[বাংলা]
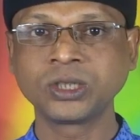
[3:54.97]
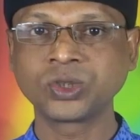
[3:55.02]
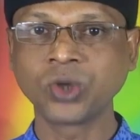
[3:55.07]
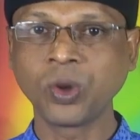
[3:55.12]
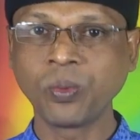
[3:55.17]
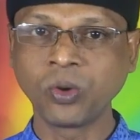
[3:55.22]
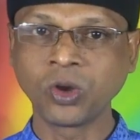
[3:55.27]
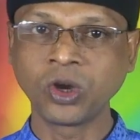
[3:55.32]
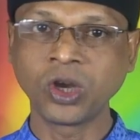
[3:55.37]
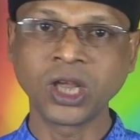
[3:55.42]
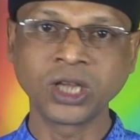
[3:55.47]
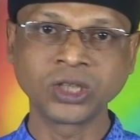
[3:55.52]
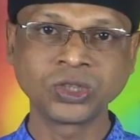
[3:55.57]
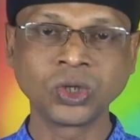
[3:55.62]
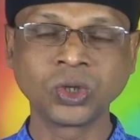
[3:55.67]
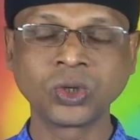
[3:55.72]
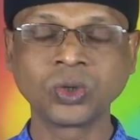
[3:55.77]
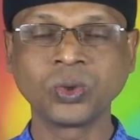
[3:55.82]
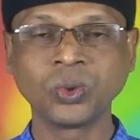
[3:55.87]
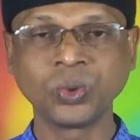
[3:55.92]
সফল
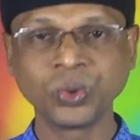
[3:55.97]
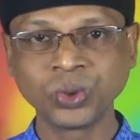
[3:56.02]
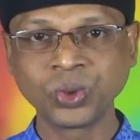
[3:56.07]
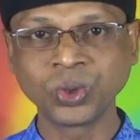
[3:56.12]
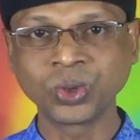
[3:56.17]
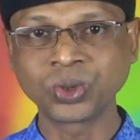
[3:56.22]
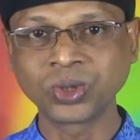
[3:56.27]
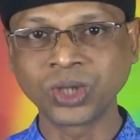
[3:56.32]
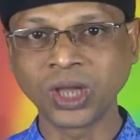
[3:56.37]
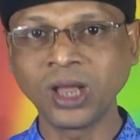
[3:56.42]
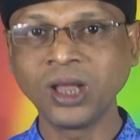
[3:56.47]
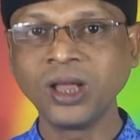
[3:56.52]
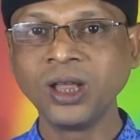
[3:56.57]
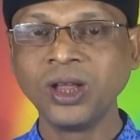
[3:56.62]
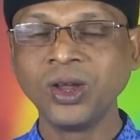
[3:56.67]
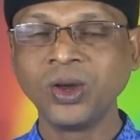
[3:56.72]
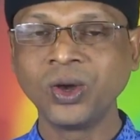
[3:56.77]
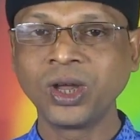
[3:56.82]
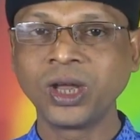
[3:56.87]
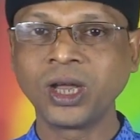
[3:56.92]
একজন উদ্যোক্তা
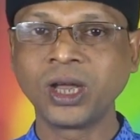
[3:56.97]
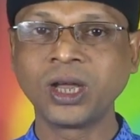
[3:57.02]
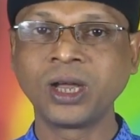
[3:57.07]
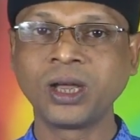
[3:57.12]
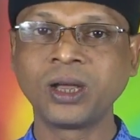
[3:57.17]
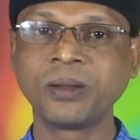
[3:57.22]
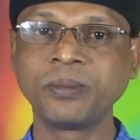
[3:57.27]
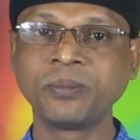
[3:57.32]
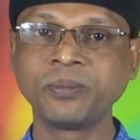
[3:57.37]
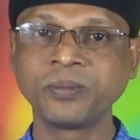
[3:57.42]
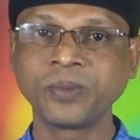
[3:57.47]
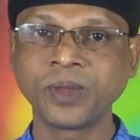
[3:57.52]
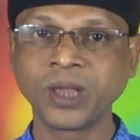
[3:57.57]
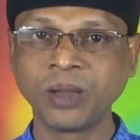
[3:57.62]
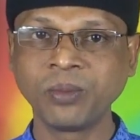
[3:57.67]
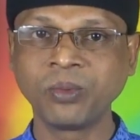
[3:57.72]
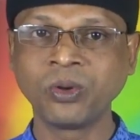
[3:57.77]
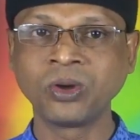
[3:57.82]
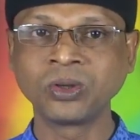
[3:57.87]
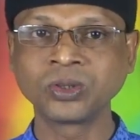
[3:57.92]

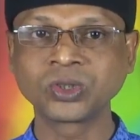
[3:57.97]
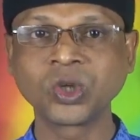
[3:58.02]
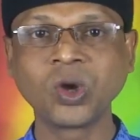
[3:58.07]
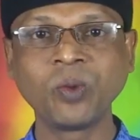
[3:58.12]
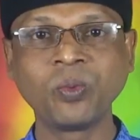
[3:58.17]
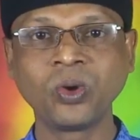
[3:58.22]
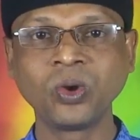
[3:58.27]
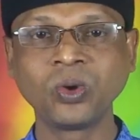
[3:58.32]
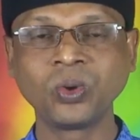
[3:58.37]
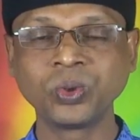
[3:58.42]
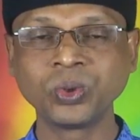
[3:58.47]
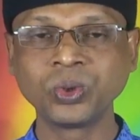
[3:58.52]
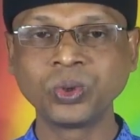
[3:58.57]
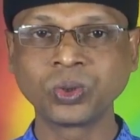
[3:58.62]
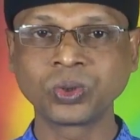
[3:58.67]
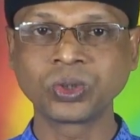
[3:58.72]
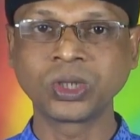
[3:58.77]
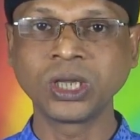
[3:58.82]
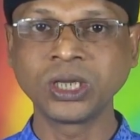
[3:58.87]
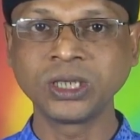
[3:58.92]
এবং সফল
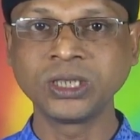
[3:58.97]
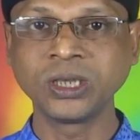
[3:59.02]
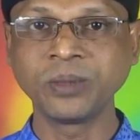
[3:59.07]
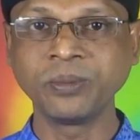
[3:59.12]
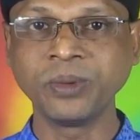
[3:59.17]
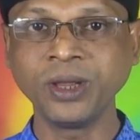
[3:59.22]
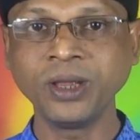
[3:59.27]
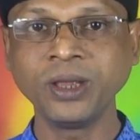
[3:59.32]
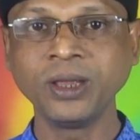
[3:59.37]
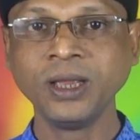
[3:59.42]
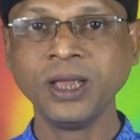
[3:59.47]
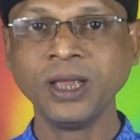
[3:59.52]
উদ্যোক্তা হিসেবে